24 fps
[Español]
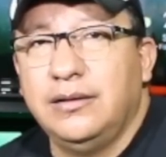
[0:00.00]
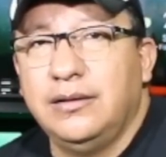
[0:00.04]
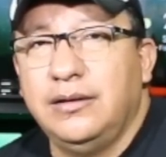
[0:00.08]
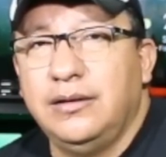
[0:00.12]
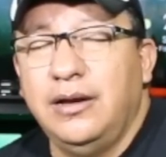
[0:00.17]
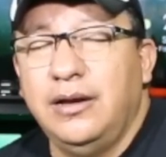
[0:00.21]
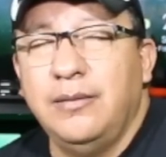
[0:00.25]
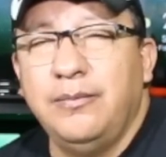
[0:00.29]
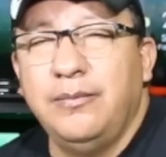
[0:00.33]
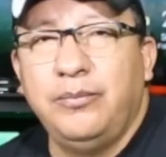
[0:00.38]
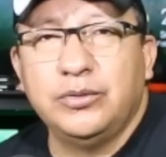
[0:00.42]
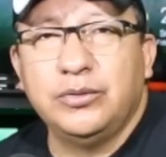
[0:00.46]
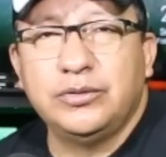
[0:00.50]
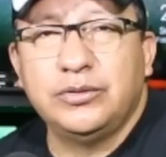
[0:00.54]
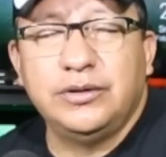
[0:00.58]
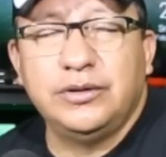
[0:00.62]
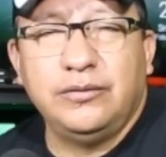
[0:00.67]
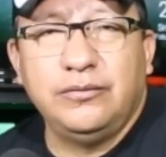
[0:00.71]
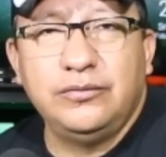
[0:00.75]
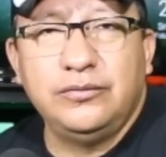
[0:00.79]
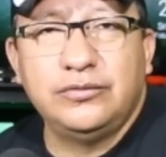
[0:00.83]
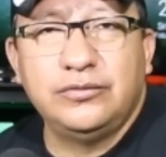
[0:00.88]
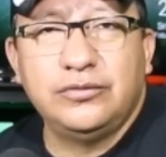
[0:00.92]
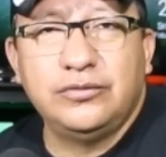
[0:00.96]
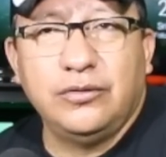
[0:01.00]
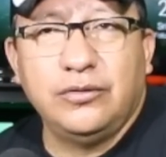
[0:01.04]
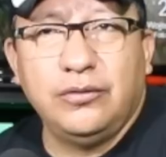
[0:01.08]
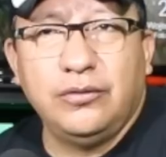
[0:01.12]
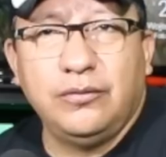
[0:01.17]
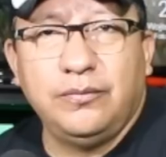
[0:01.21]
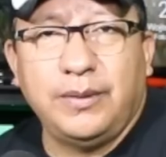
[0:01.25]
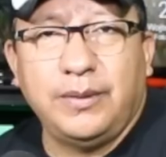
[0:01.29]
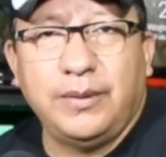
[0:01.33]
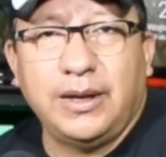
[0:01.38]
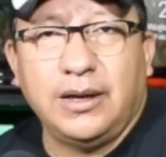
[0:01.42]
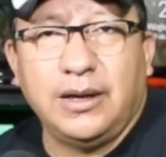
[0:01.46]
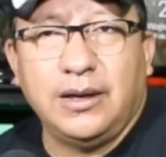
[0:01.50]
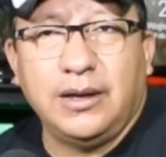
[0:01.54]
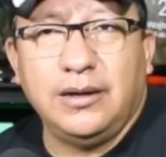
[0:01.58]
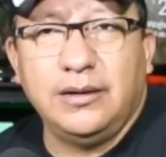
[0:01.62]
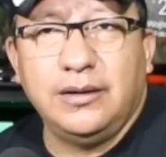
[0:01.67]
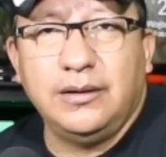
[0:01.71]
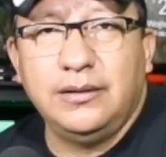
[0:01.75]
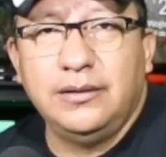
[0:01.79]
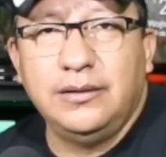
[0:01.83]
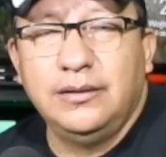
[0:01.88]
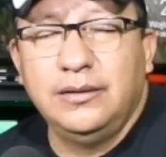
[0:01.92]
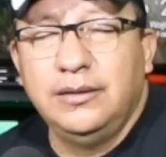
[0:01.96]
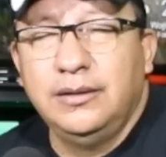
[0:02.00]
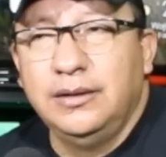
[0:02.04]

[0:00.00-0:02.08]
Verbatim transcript: tiempo se usó para